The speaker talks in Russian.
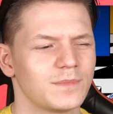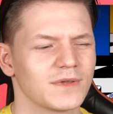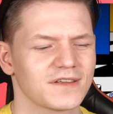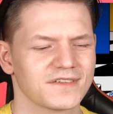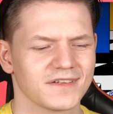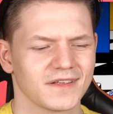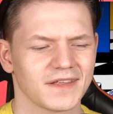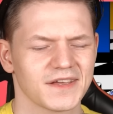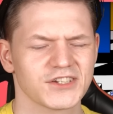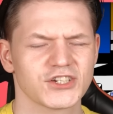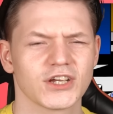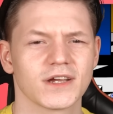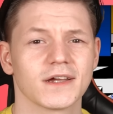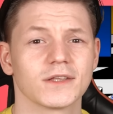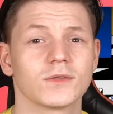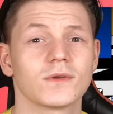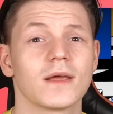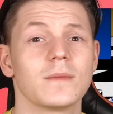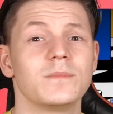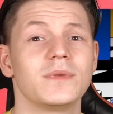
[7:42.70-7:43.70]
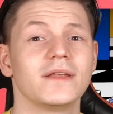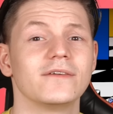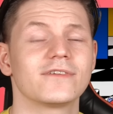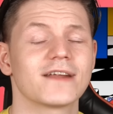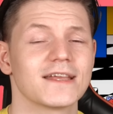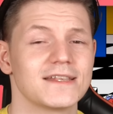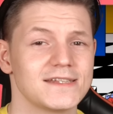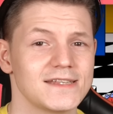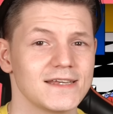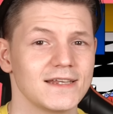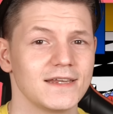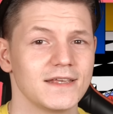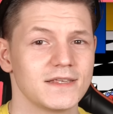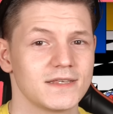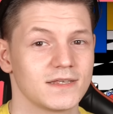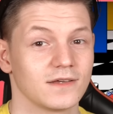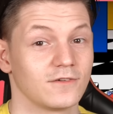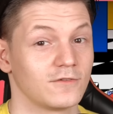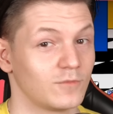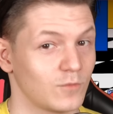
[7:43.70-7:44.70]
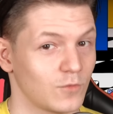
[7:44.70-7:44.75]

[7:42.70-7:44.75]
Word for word: персонажей, которые превратились в